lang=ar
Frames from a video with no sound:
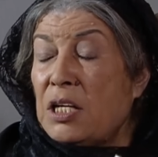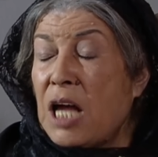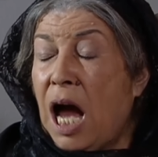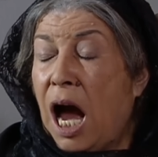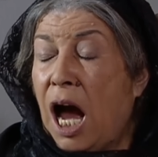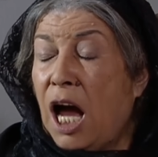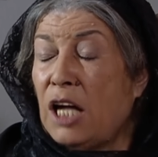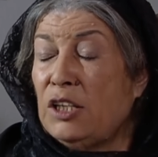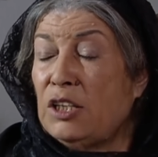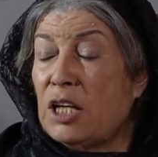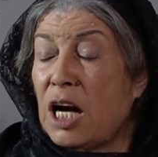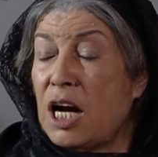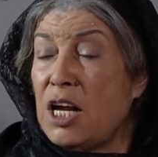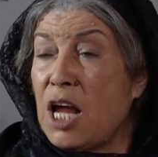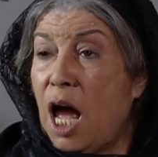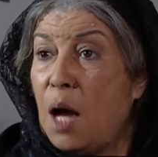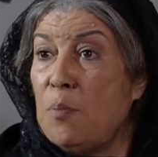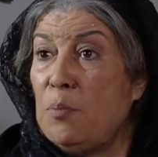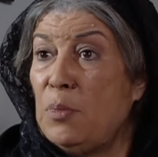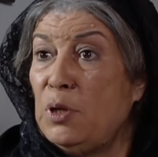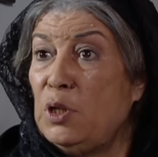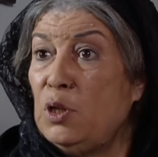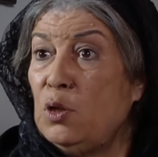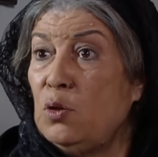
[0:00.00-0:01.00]
يا عذرا
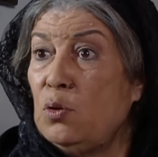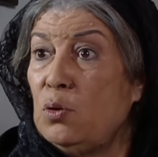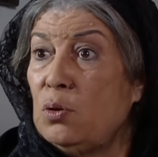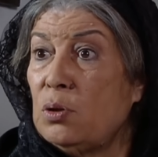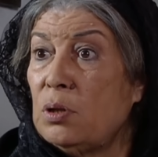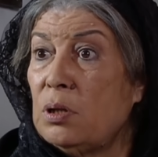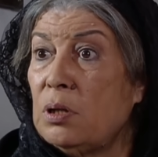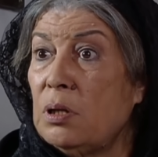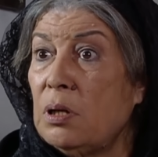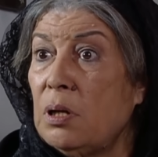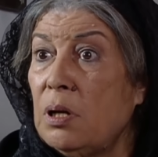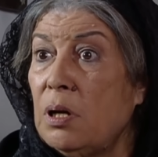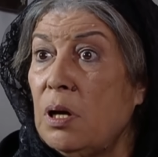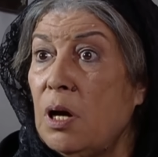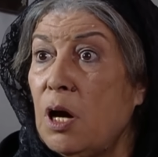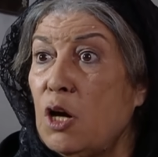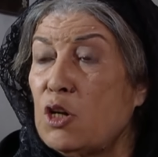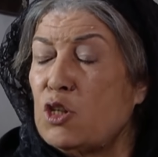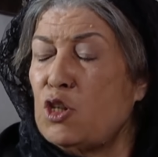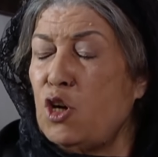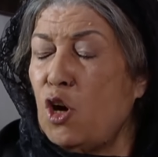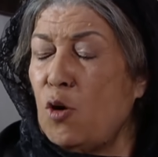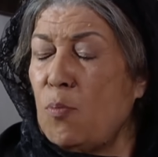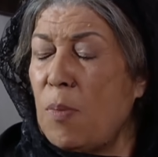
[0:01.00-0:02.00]
يا ام النور
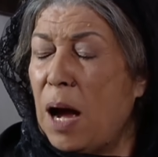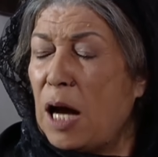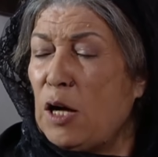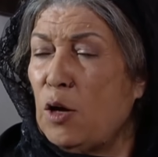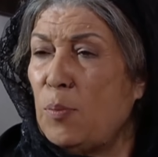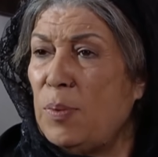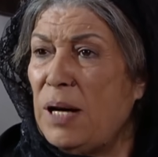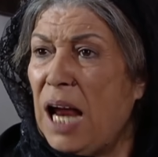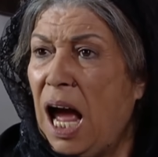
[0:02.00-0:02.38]
شلون ماله